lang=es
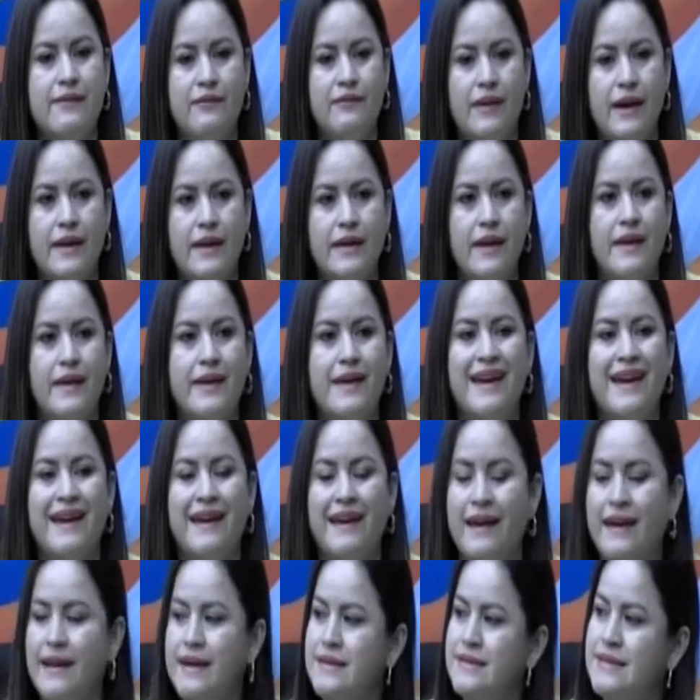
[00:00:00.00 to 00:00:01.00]
vaya y
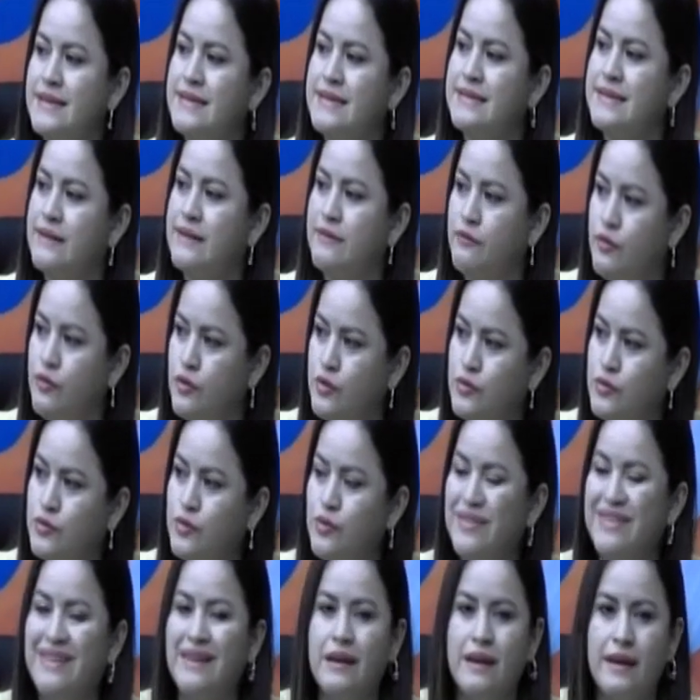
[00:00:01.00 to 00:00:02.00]
ejerce ese
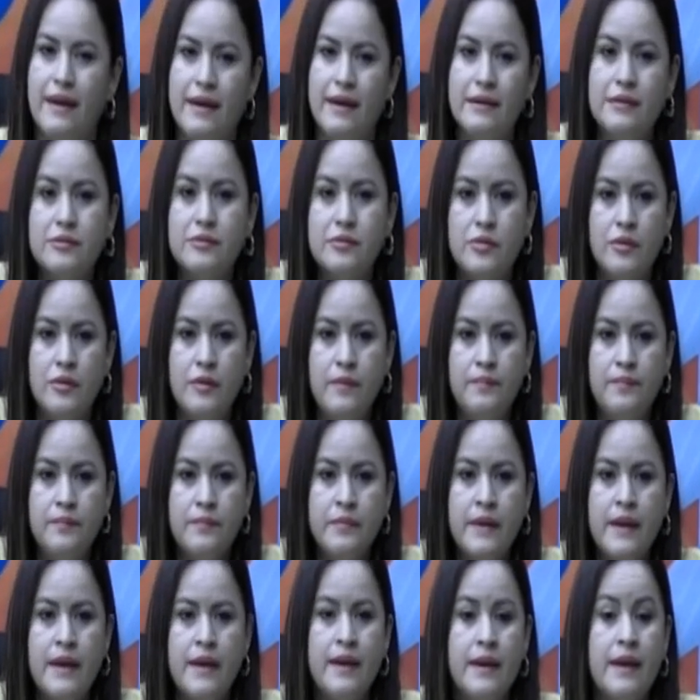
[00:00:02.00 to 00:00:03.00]
voto directo,
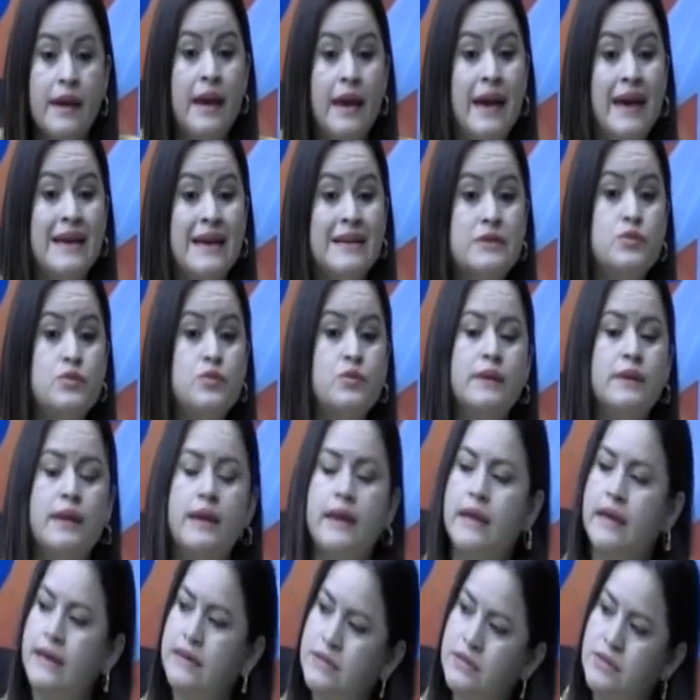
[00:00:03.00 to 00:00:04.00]
que es un
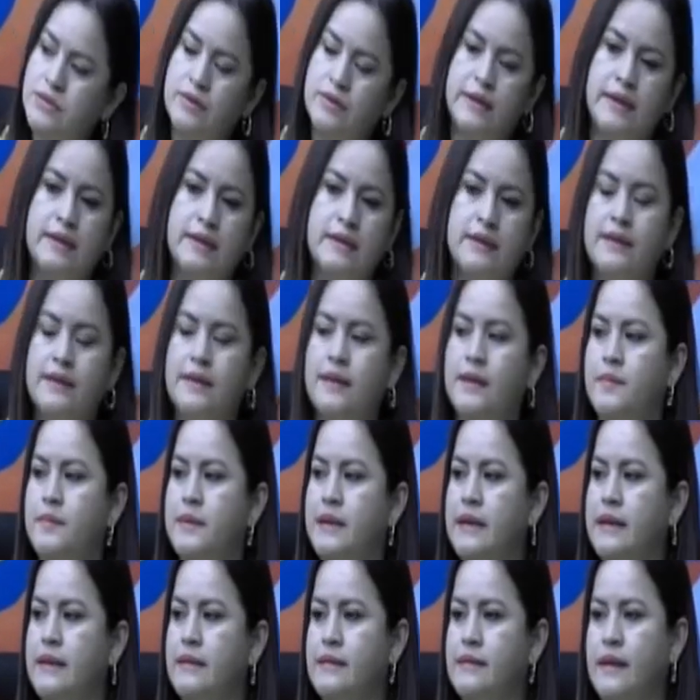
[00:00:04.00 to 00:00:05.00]
derecho que tiene el
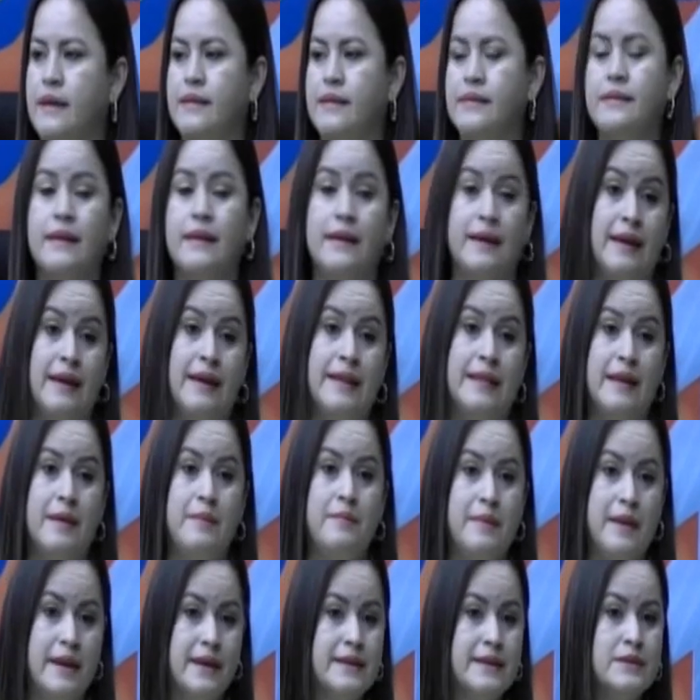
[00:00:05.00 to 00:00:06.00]
militante, que
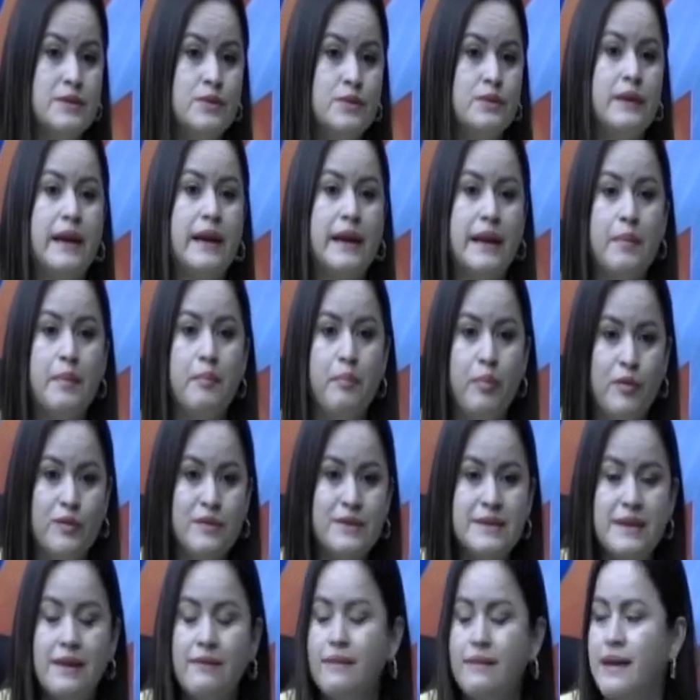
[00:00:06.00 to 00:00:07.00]
también es una
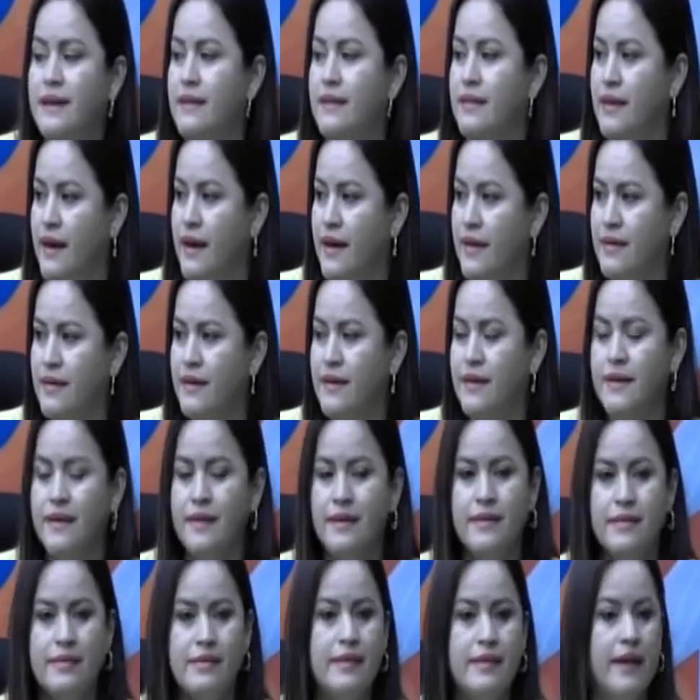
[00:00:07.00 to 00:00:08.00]
responsabilidad
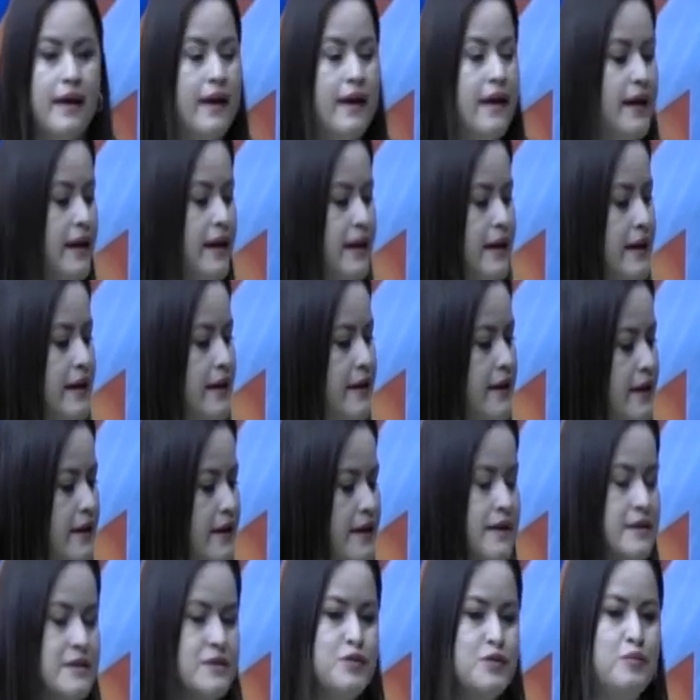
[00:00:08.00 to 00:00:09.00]
de
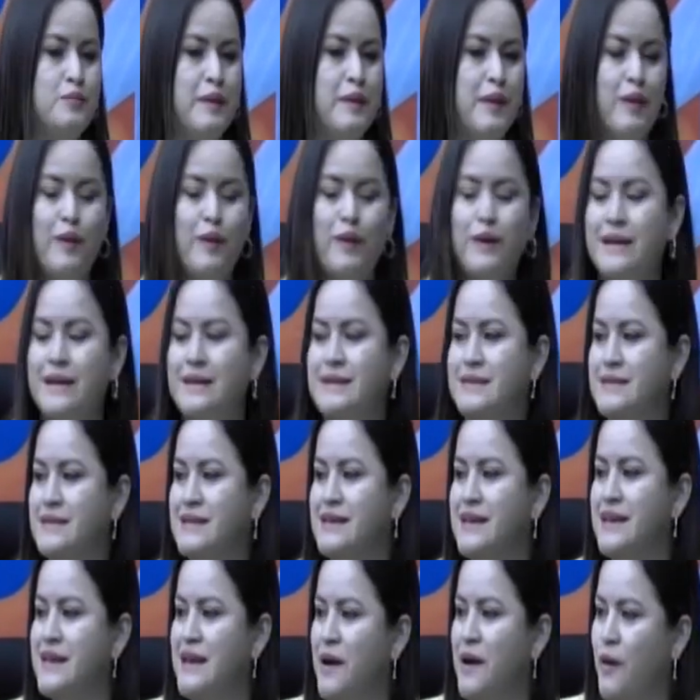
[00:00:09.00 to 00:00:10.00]
elegir a sus mejores
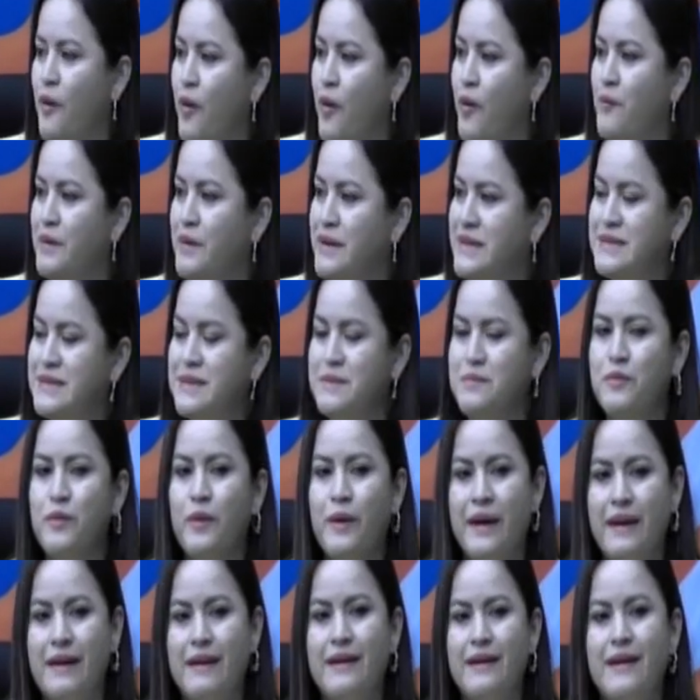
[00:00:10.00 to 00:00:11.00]
hombres y
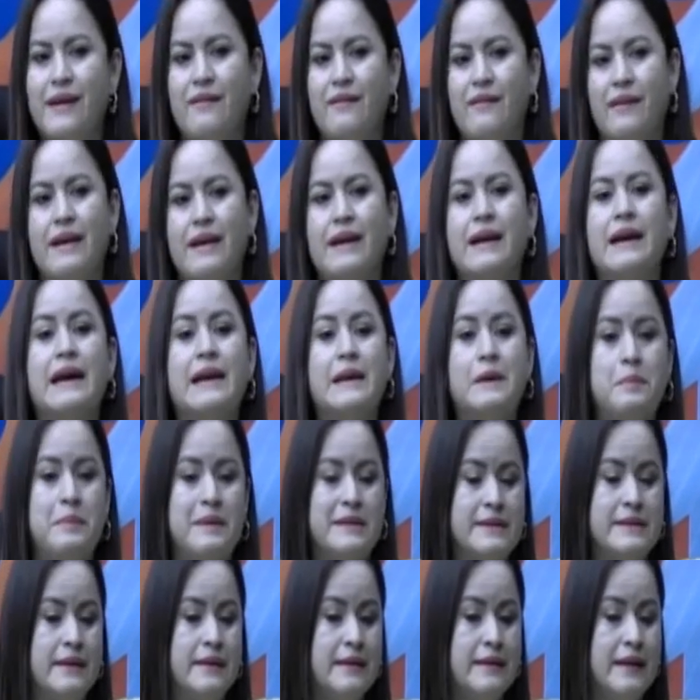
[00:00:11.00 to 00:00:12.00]
mujeres que vayan a
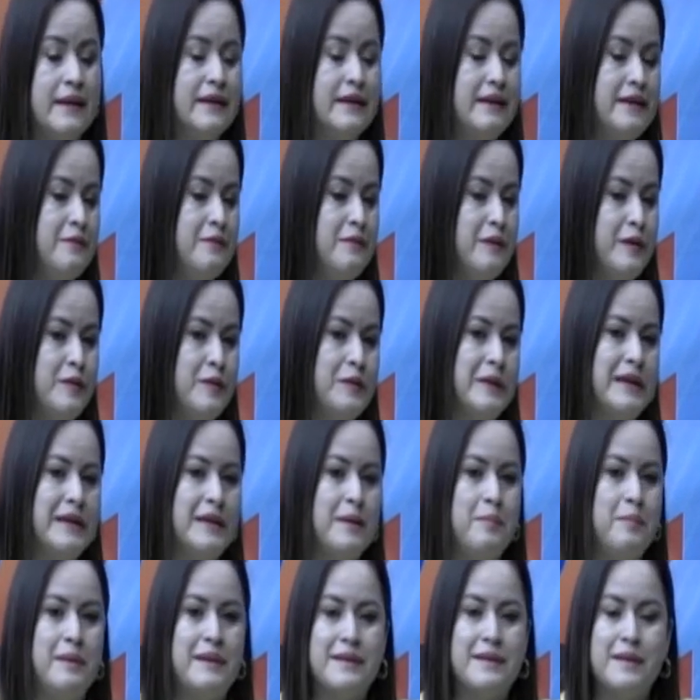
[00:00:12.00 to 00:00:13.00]
representarla. Y bueno, en el
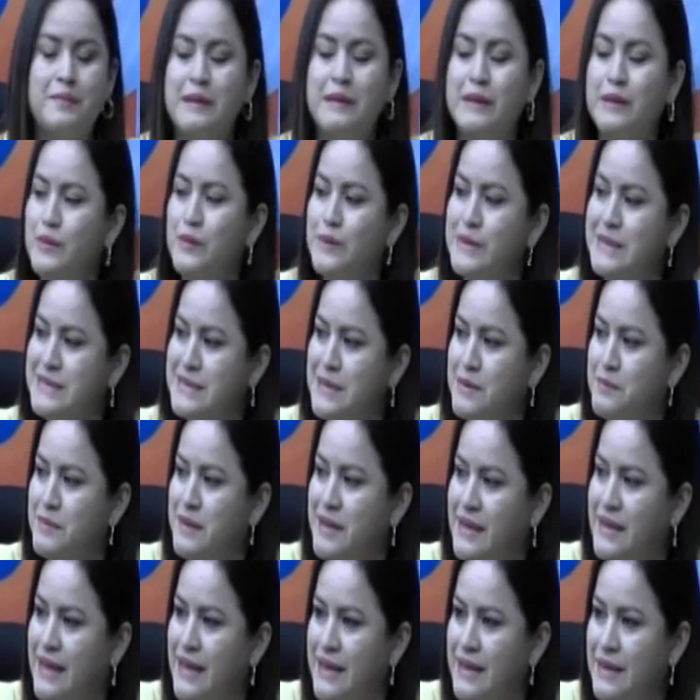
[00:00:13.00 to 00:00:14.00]
departamento de San
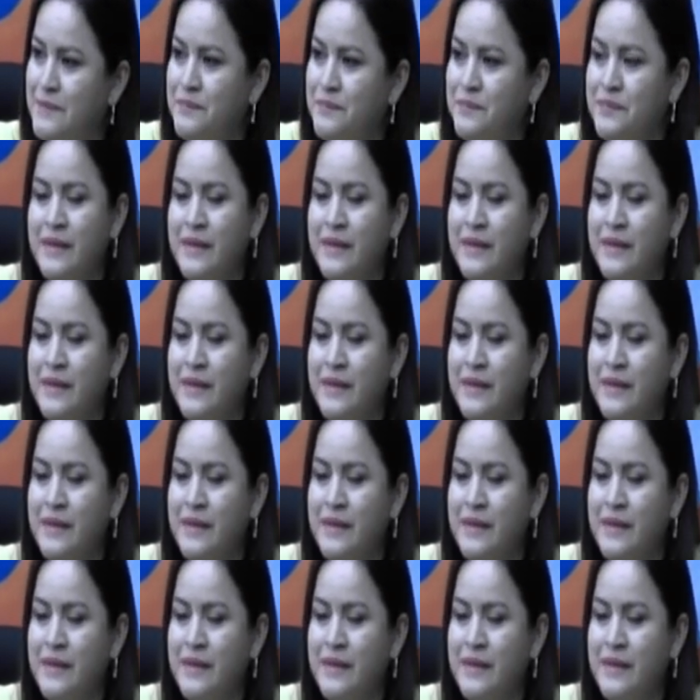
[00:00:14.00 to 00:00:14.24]
Miguel